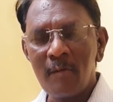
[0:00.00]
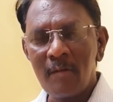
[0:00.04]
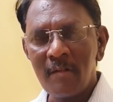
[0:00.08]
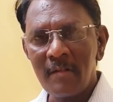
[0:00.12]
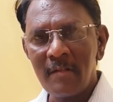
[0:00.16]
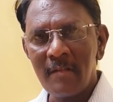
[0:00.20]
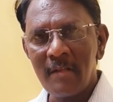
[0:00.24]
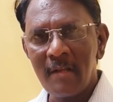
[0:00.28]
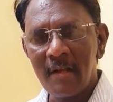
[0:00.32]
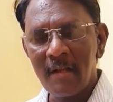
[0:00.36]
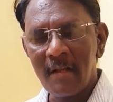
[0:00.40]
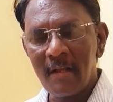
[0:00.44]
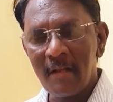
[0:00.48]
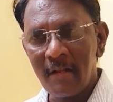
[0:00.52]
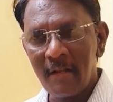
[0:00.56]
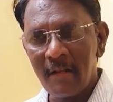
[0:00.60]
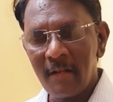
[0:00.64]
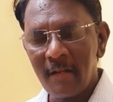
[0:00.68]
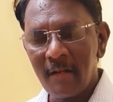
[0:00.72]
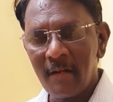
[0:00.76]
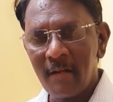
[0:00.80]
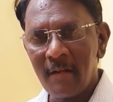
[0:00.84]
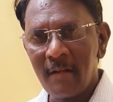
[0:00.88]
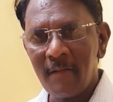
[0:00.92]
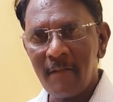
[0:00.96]
தொடர்ச்சியாக
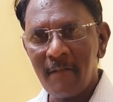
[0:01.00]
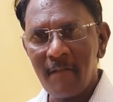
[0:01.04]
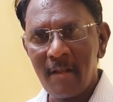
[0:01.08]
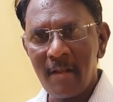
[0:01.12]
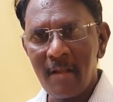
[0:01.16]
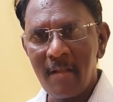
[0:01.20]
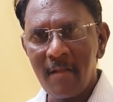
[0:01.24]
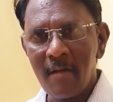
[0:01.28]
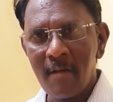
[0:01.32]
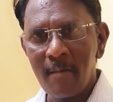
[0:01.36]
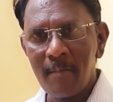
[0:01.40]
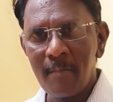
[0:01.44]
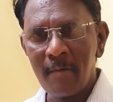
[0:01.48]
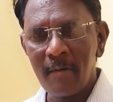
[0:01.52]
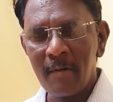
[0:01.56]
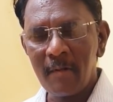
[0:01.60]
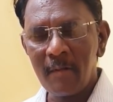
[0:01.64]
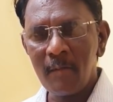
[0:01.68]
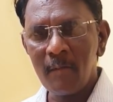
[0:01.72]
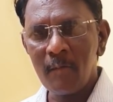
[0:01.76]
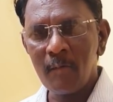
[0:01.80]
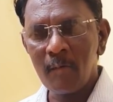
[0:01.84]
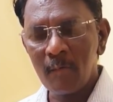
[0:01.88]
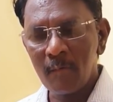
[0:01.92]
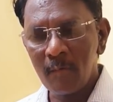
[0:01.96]
இளைஞர்களுக்கு வேலை
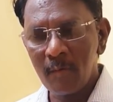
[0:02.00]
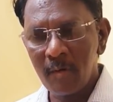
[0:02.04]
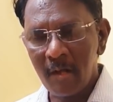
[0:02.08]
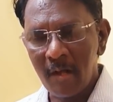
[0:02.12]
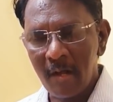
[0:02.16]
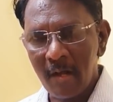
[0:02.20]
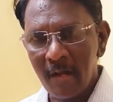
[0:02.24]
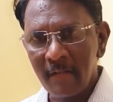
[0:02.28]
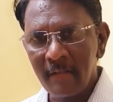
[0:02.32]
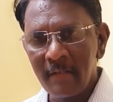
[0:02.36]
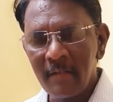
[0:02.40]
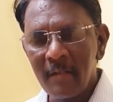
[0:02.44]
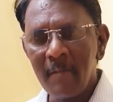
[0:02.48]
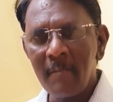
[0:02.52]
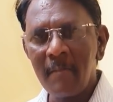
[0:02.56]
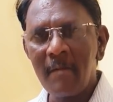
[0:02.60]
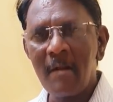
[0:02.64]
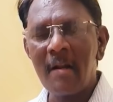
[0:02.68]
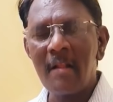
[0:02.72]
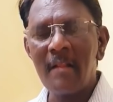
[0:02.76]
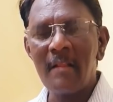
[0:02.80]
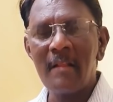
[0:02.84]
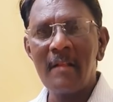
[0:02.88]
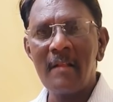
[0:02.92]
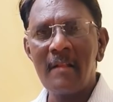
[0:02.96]
வாய்ப்புன்றது ஒரு ஒரு ஆட்சியிலும்
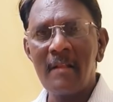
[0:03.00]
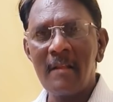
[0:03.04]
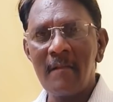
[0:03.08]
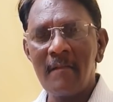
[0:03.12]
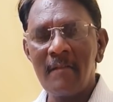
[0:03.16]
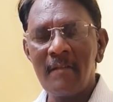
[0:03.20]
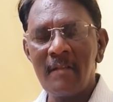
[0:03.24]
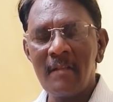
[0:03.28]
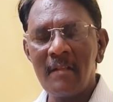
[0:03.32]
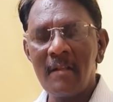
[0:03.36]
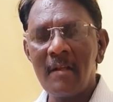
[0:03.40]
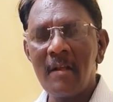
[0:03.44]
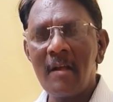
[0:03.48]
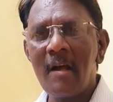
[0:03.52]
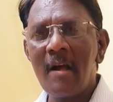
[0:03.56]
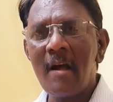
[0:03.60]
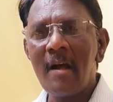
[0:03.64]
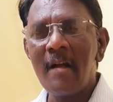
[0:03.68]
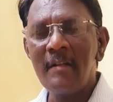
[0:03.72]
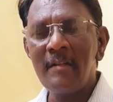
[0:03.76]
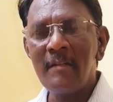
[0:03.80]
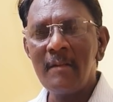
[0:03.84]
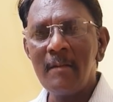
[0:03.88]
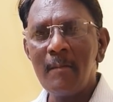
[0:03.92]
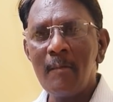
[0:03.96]
நடந்திருக்கிற விஷயம் தான்
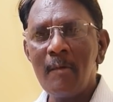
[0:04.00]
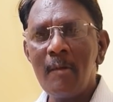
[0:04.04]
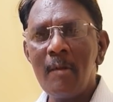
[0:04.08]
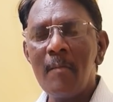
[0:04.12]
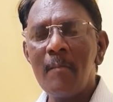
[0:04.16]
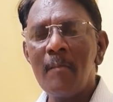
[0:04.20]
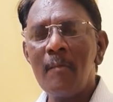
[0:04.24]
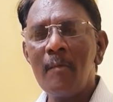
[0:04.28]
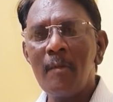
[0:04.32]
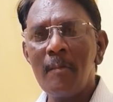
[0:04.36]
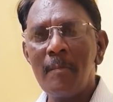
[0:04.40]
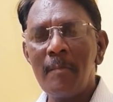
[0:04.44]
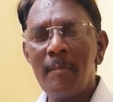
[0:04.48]
ஆட்சி முடியும் போது